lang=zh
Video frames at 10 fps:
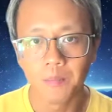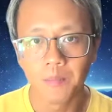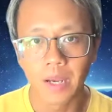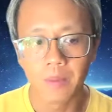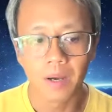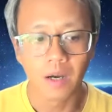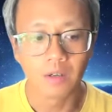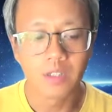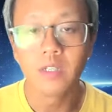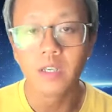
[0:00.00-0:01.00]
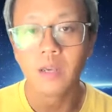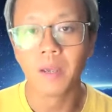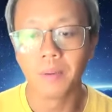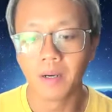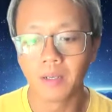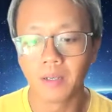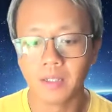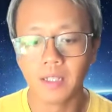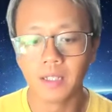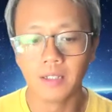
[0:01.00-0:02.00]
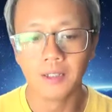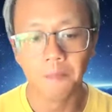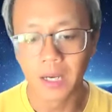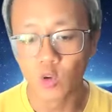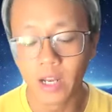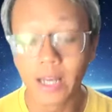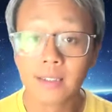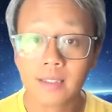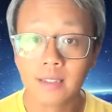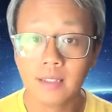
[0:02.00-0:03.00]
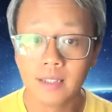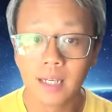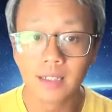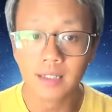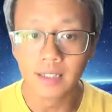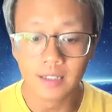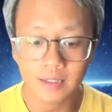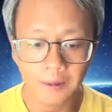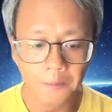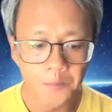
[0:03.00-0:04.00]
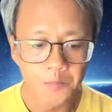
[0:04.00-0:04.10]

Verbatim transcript: 陪跑事业陪跑的一个每个月两次的这样的一个